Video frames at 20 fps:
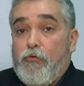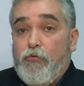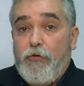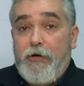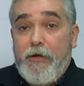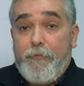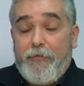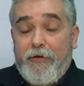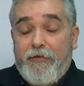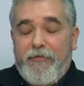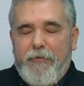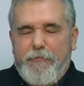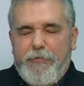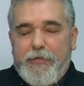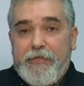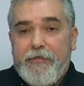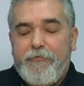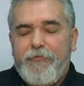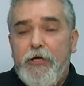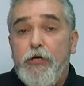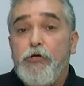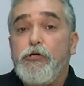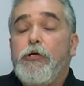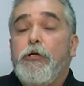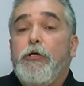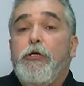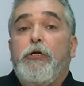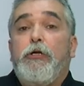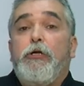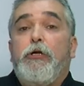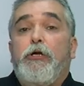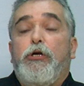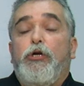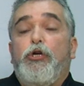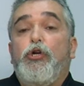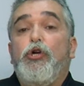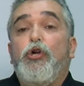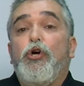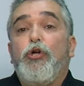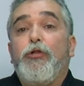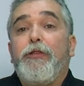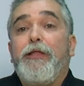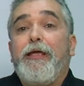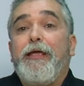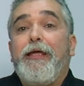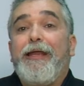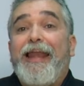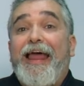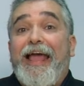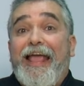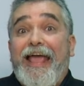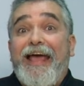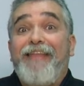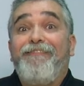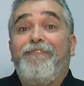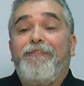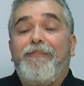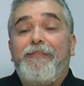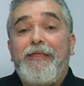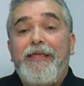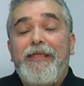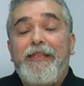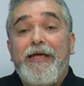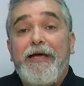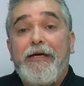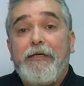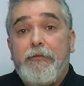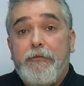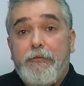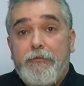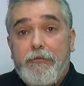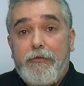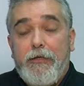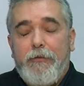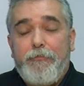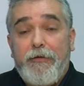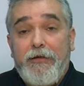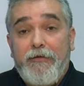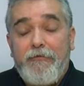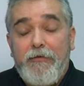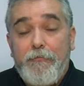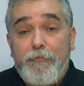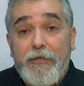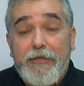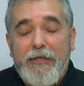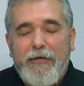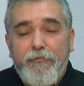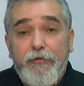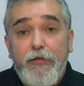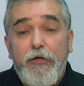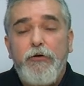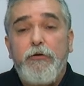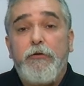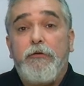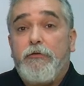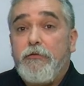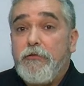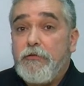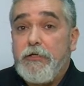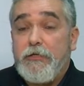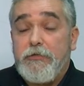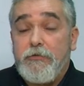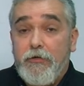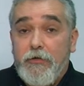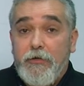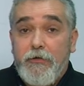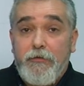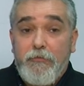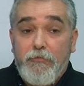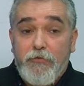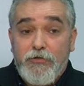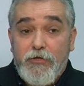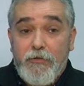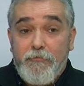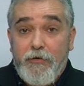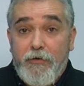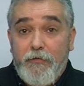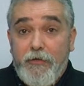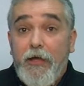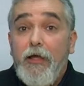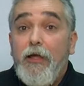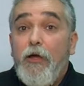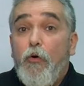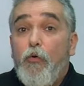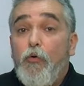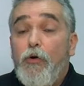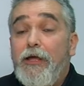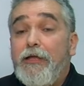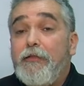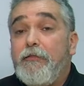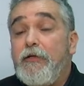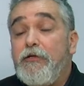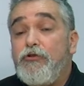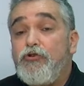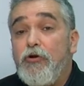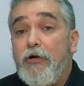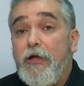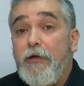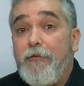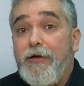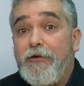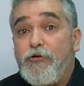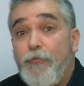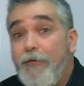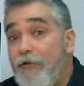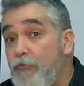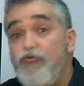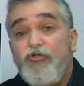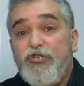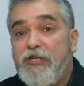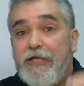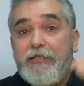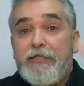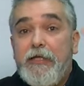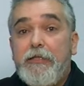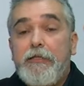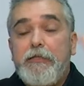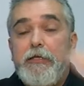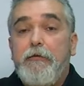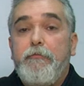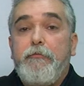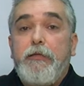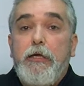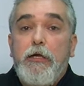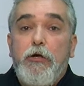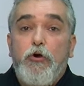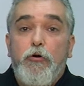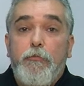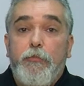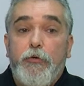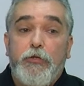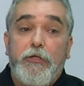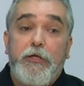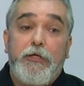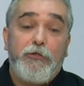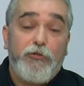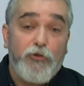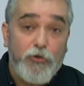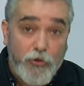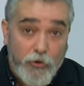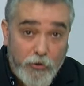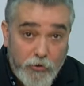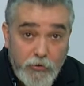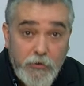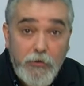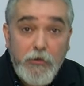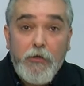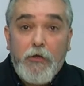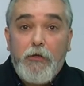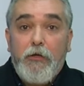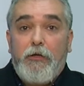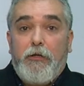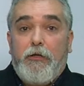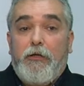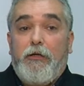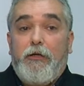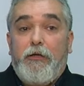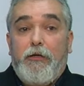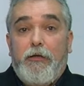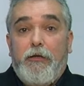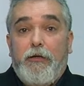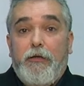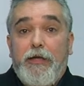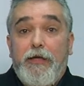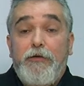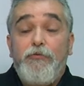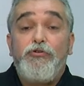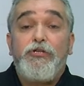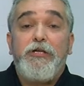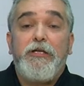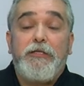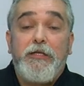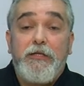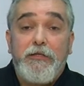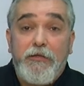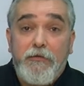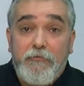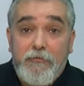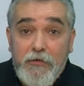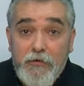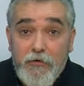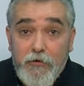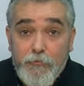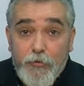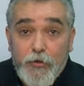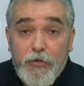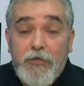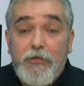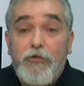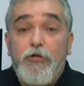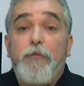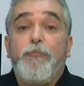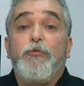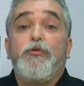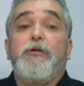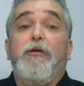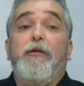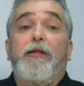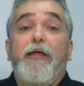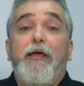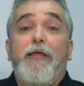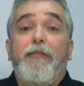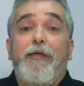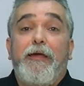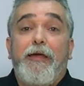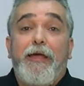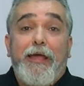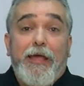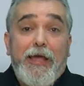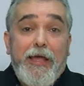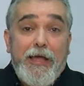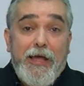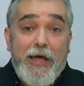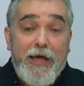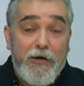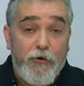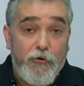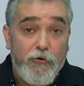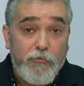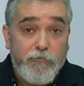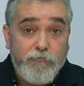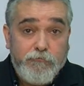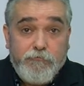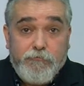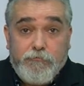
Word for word: una precipitación, no de la cantidad de precipitación, o sea, eso que decimos siempre de, uy, han dicho que va a llover un 75%, no, que hay un 75% de posibilidades de que caiga algo.